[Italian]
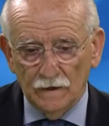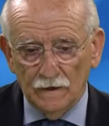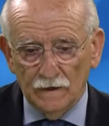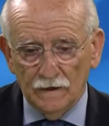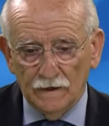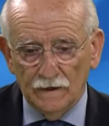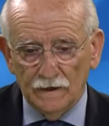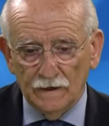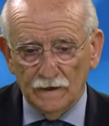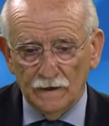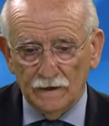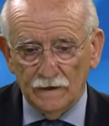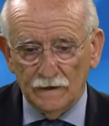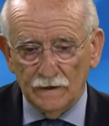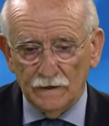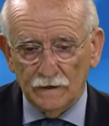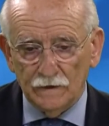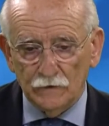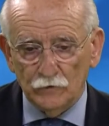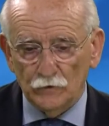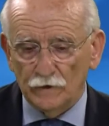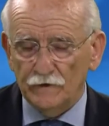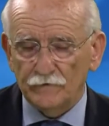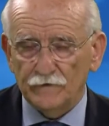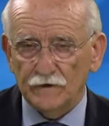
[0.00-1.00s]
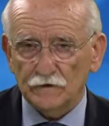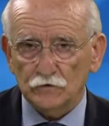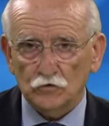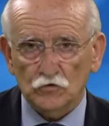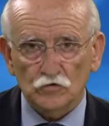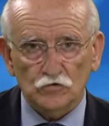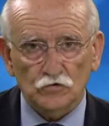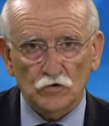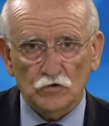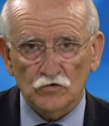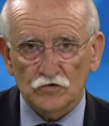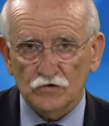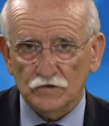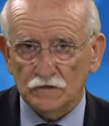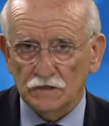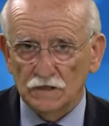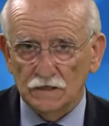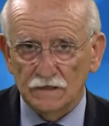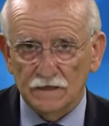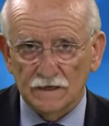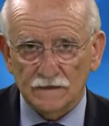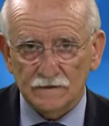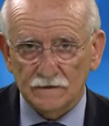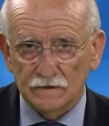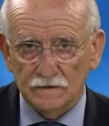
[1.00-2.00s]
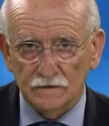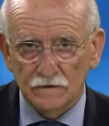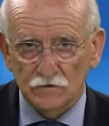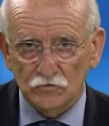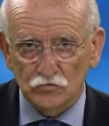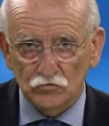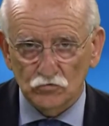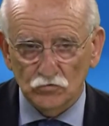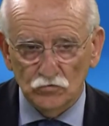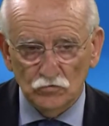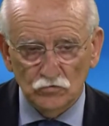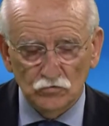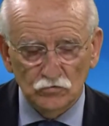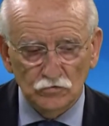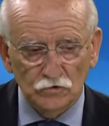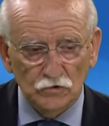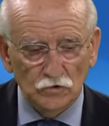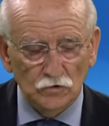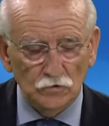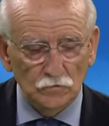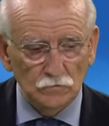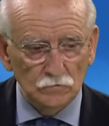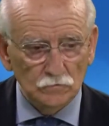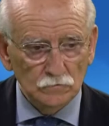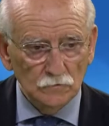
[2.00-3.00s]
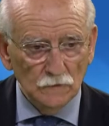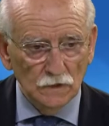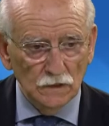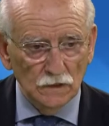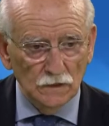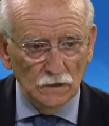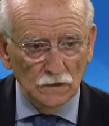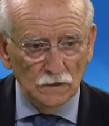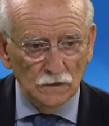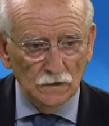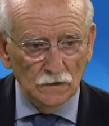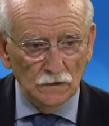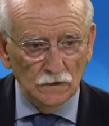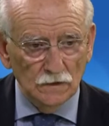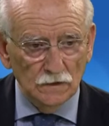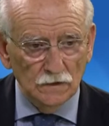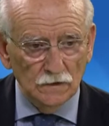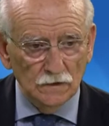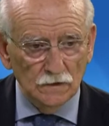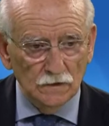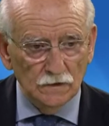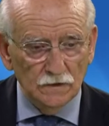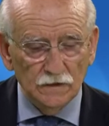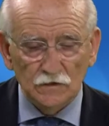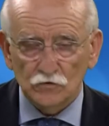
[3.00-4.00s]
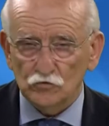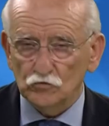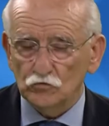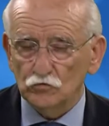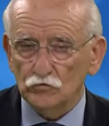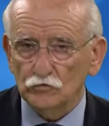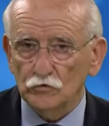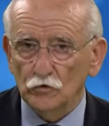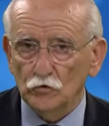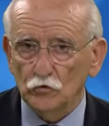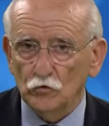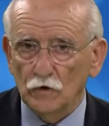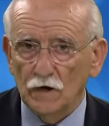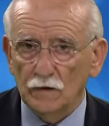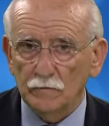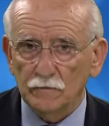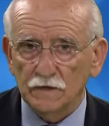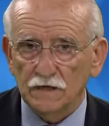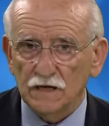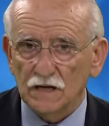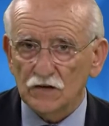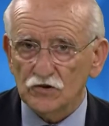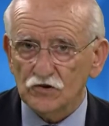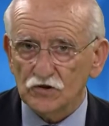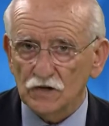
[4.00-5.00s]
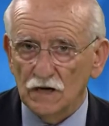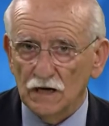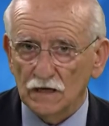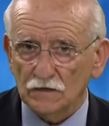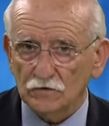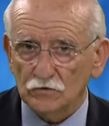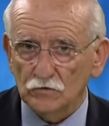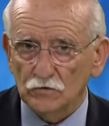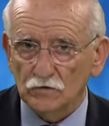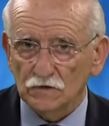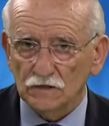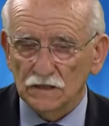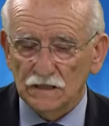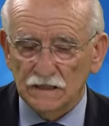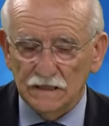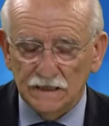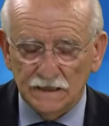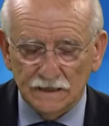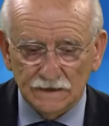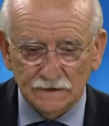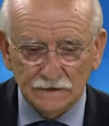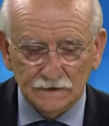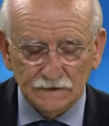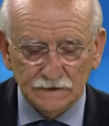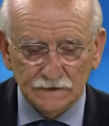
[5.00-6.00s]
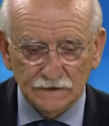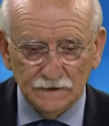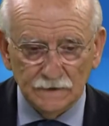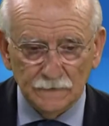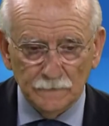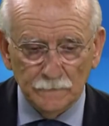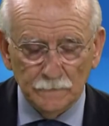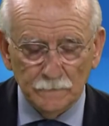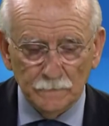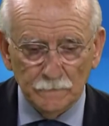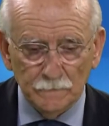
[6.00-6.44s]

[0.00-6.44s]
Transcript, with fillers: eh, non ha fatto storcere il naso a nessuno, eh, nessuno lo ha minacciato di niente,